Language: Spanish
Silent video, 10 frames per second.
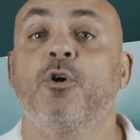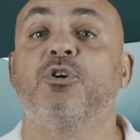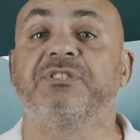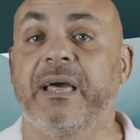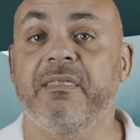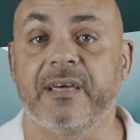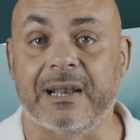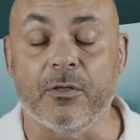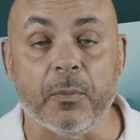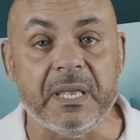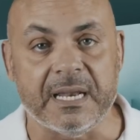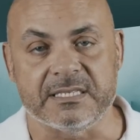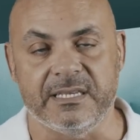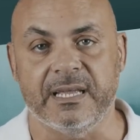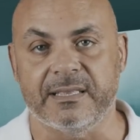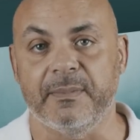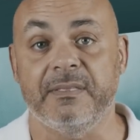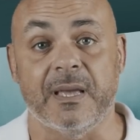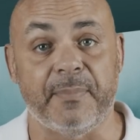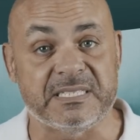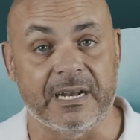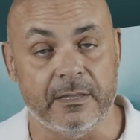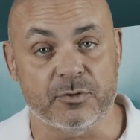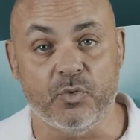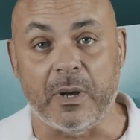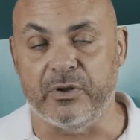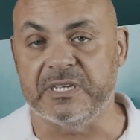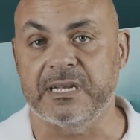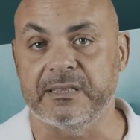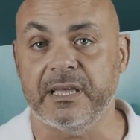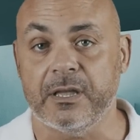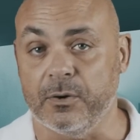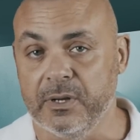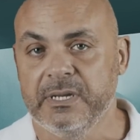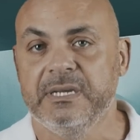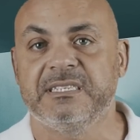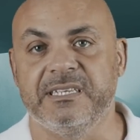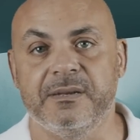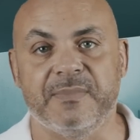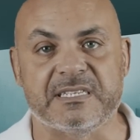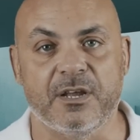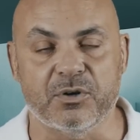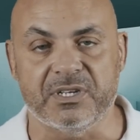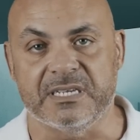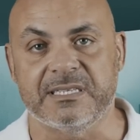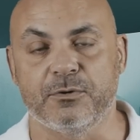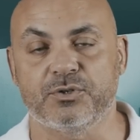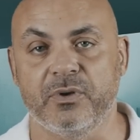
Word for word: o se han cerrado minas directamente a pesar de su valor estratégico. Sin ir más lejos, en Estados